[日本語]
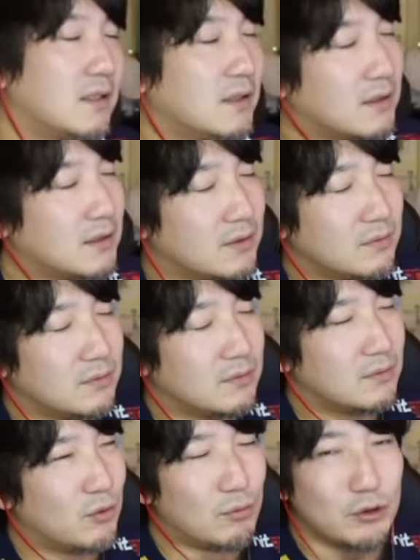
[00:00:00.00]
あ
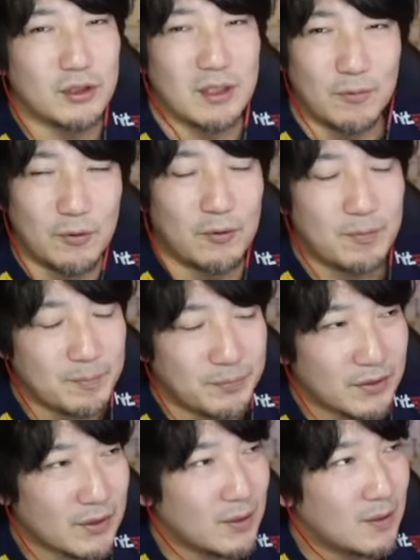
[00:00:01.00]
の、思っても、
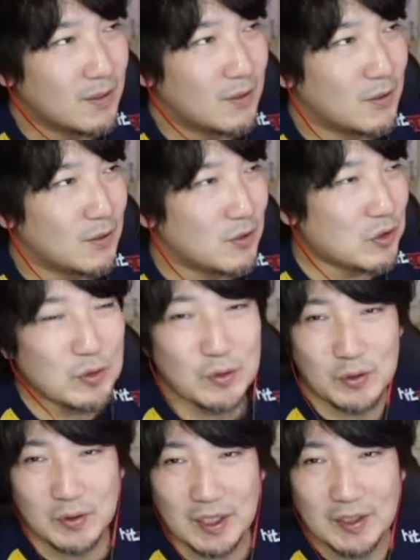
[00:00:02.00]
その
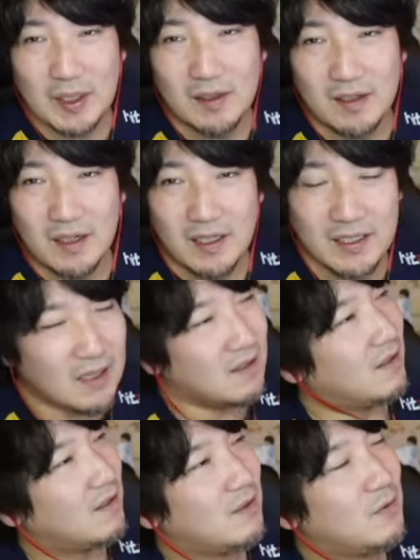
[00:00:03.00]
時の経験があるから、いや、
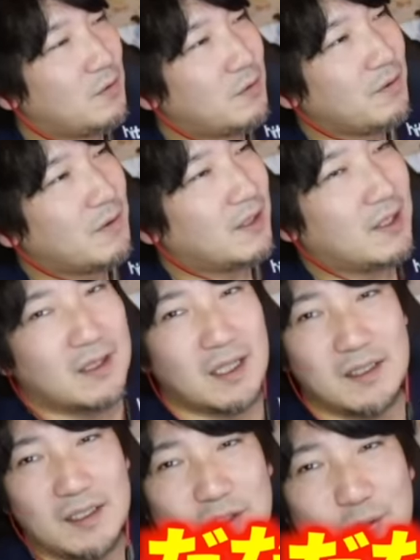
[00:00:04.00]
これはただ
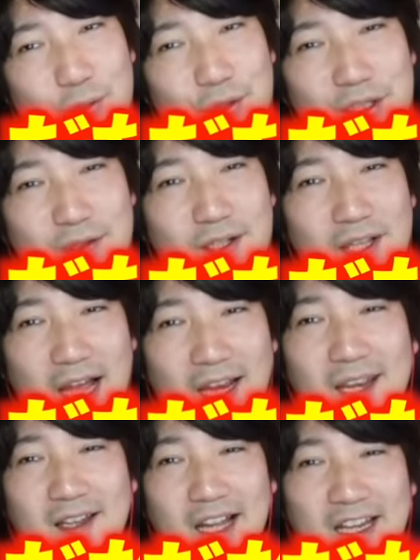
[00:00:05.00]
単にトンネルが長
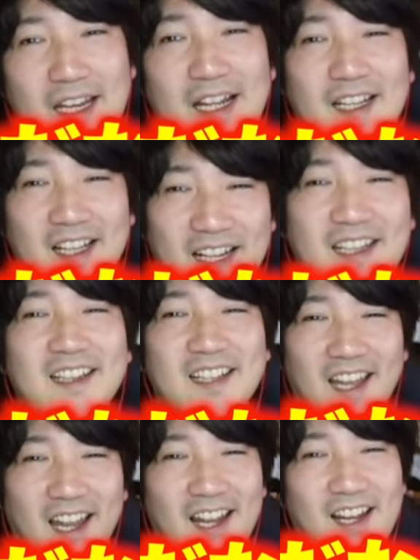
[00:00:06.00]
えだけなんだなっ
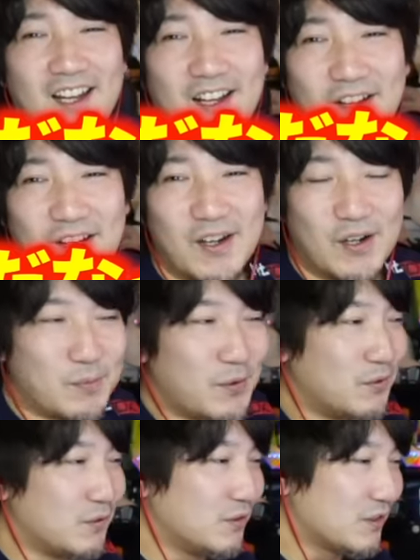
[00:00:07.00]
て
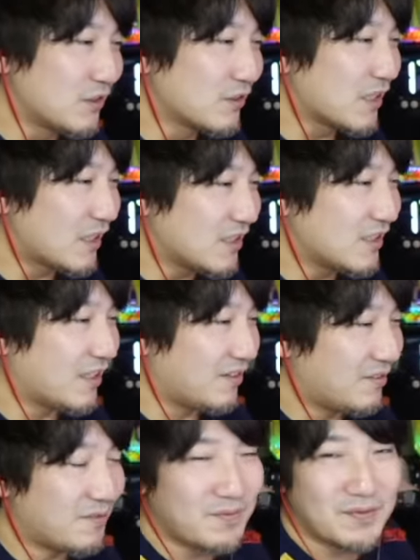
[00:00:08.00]
思う習慣がついた
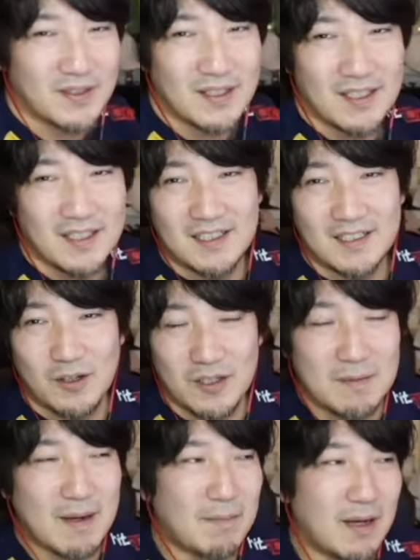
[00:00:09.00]
の。
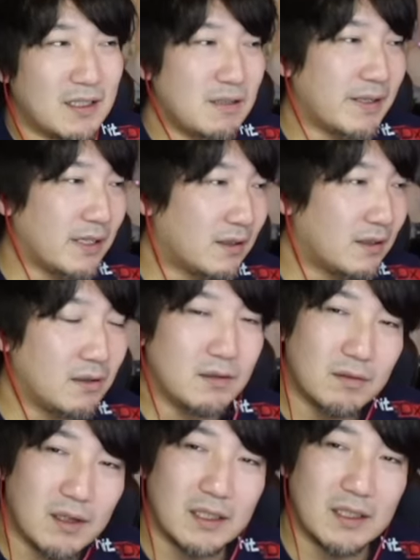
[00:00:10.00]
今、ま、今やってる
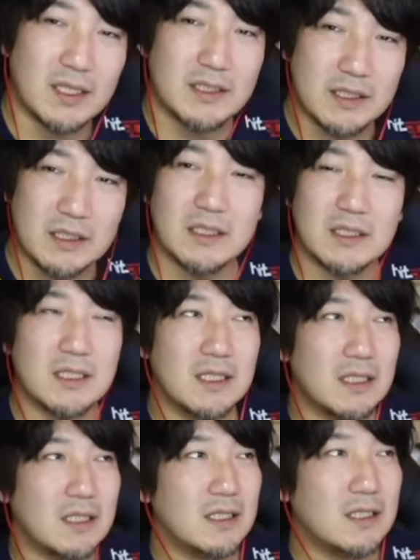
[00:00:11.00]
人はいないし、
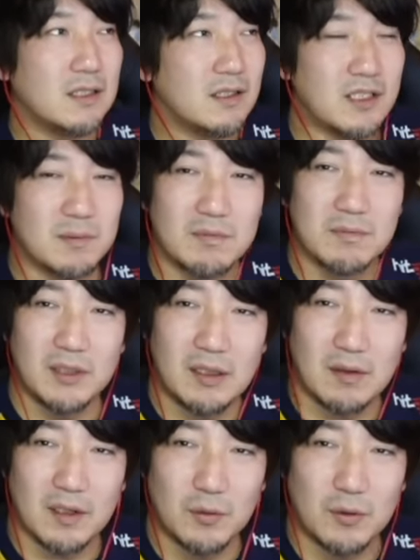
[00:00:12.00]
自分もでき
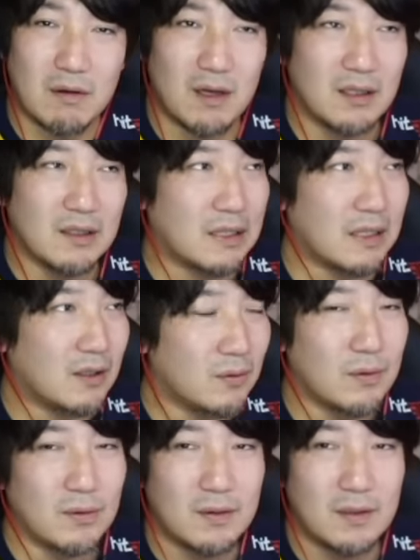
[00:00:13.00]
るかどうかわかんないけ
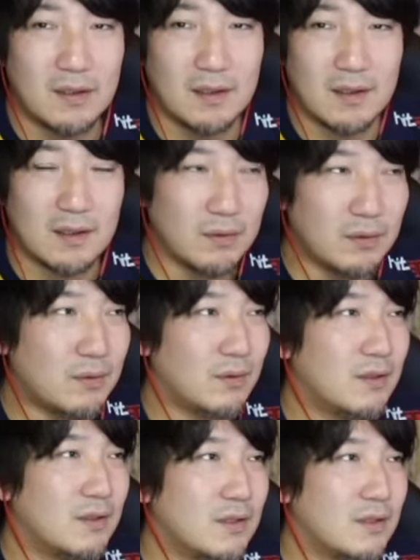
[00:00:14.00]
ど、け
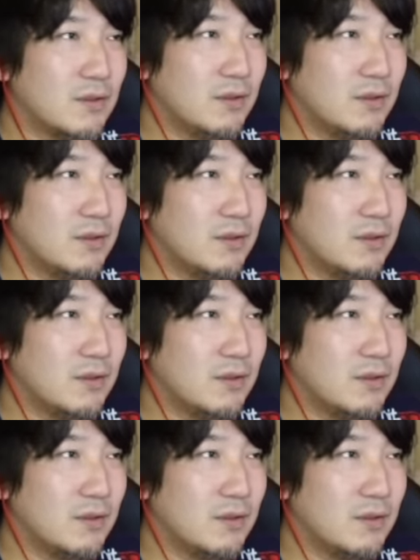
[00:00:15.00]
どその